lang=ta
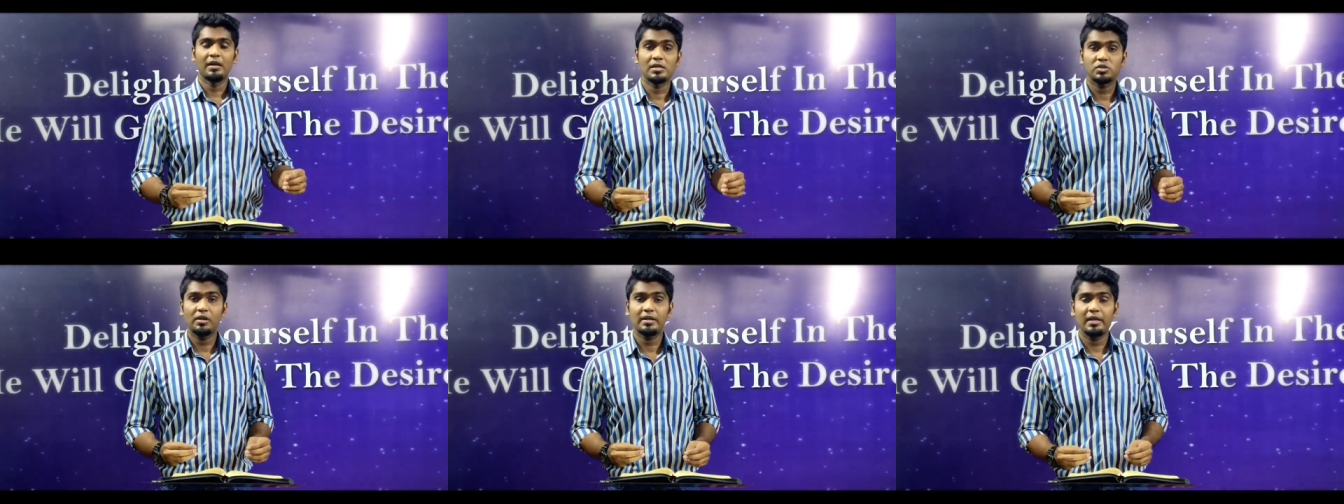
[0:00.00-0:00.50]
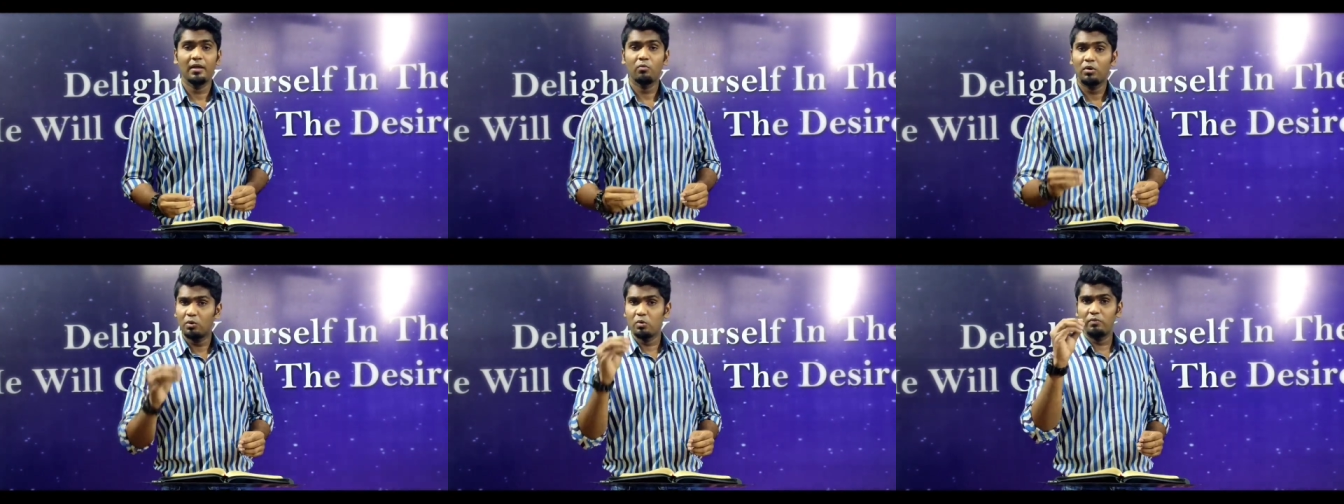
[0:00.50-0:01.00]
நான் சொல்கிறேன்
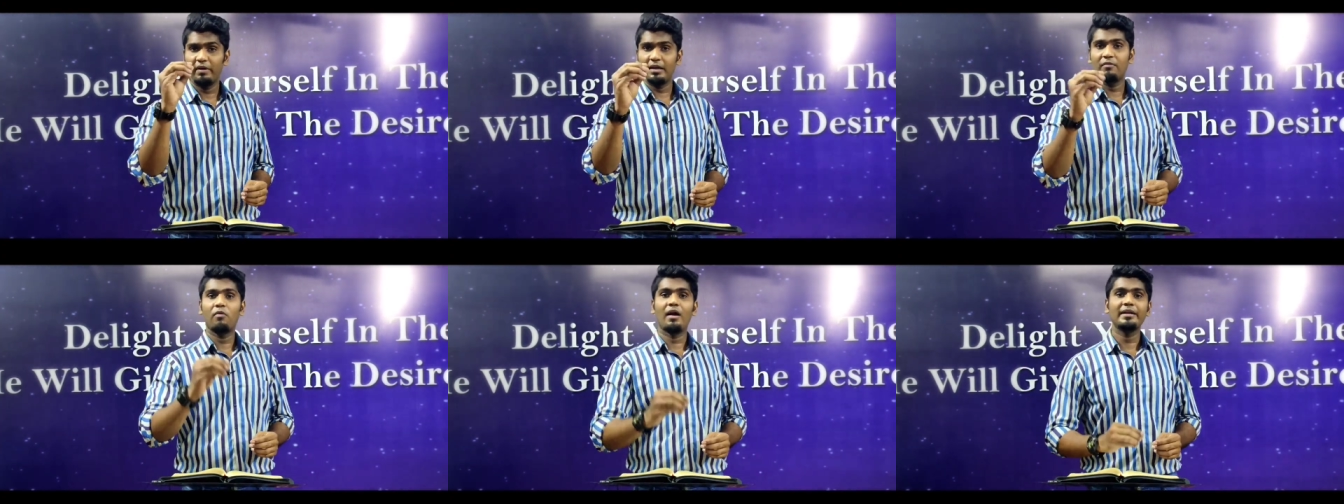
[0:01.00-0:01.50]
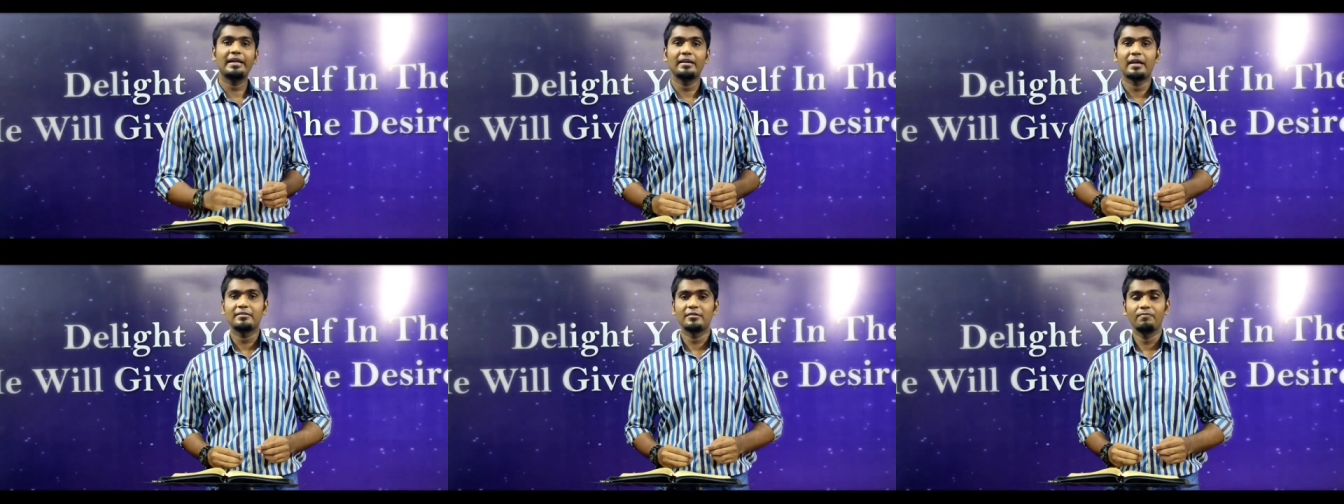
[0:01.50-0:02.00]
உங்களுக்கு ஒரு வேளை
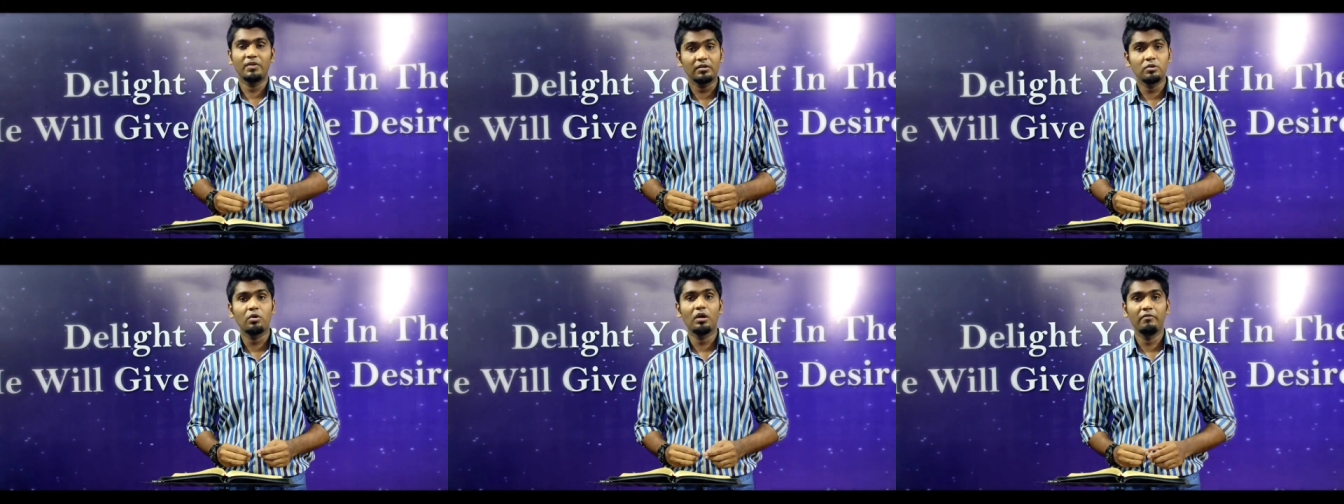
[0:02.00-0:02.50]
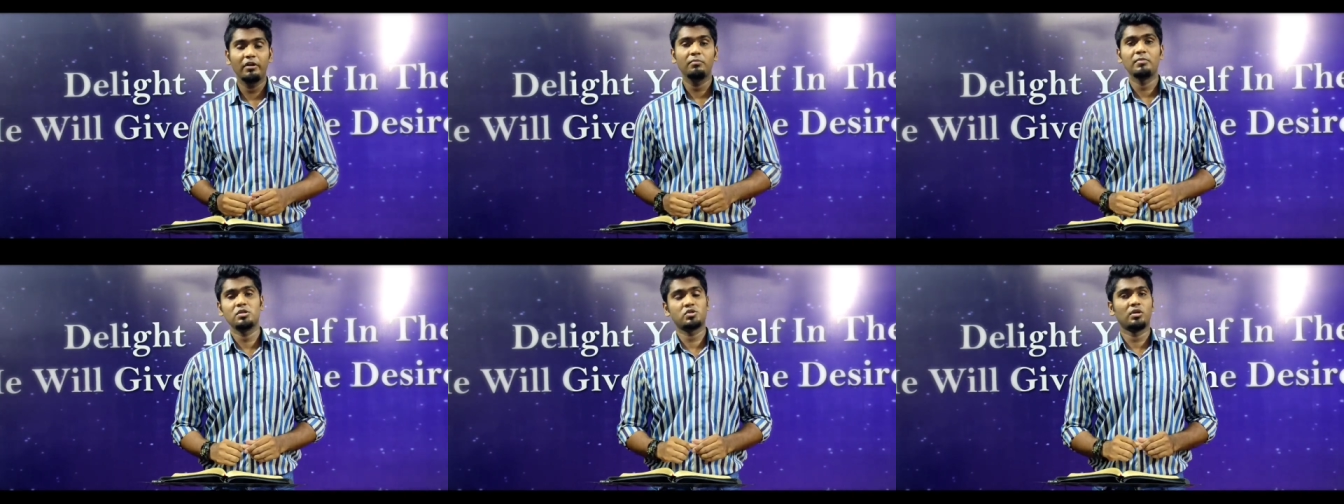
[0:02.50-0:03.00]
வாழ்க்கையின் அர்த்தம் தெரிந்து கொள்ள
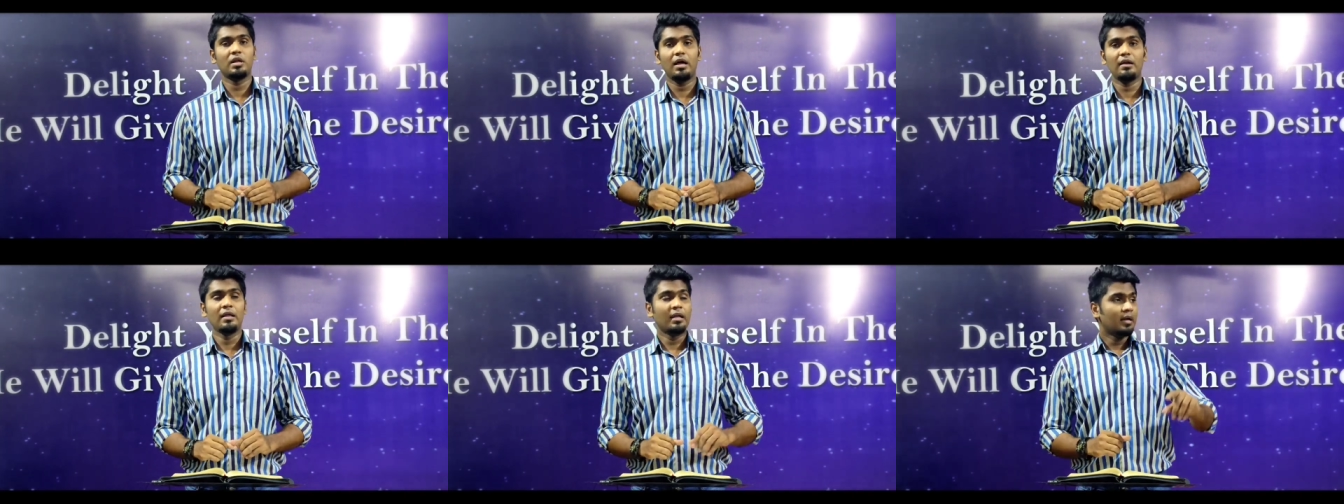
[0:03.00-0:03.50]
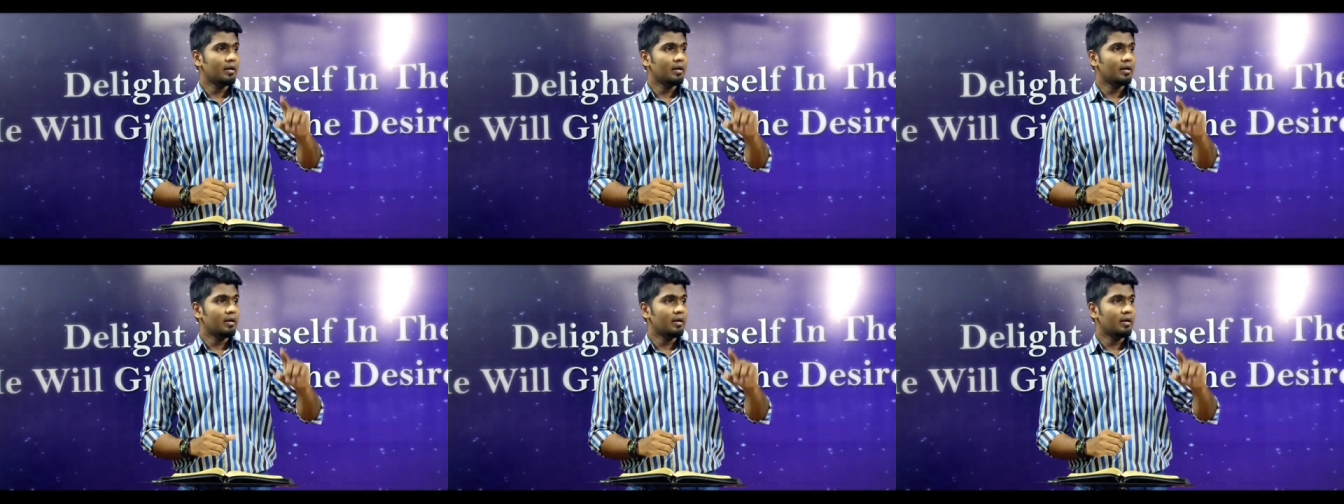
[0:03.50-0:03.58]
வேண்டும் என்று சொன்னால்